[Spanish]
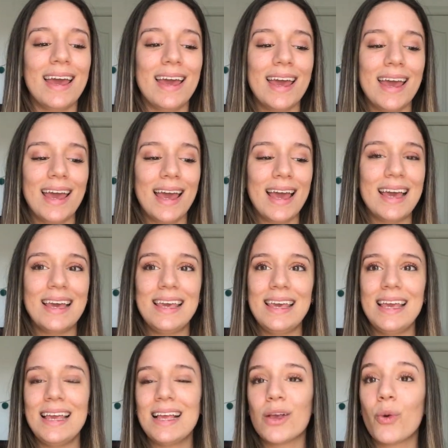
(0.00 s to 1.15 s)
eh,
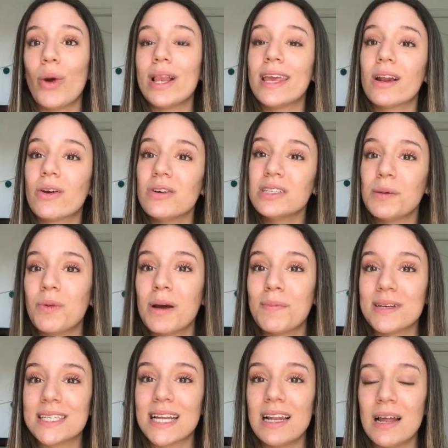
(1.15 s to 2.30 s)
y cualquier cosa puede
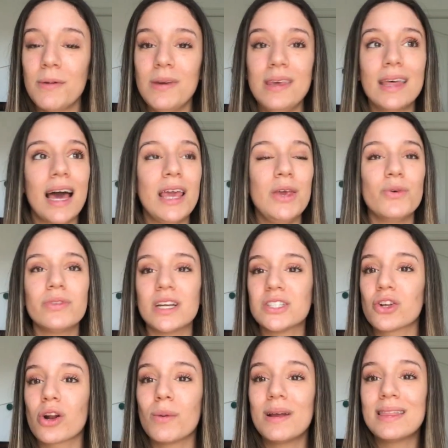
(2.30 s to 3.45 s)
pasar en la vida y un
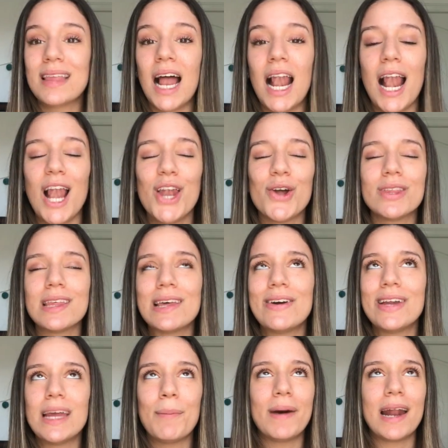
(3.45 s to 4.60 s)
trastorno mental no te
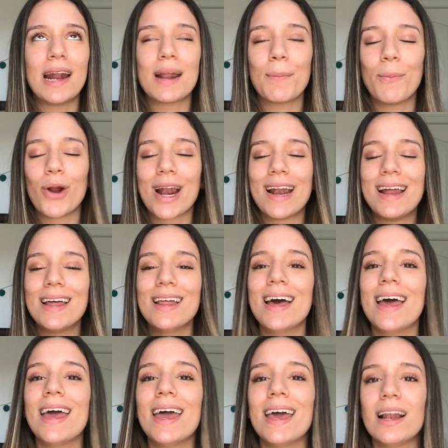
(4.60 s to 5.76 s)
debería parar por
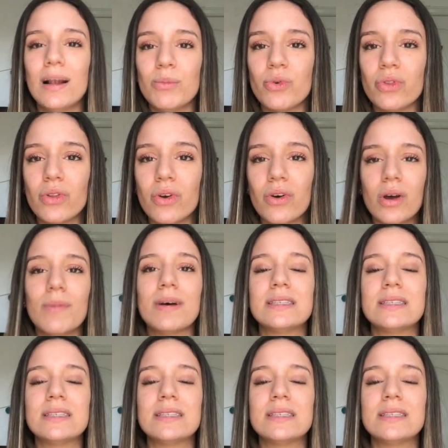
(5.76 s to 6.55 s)
nada en el mundo.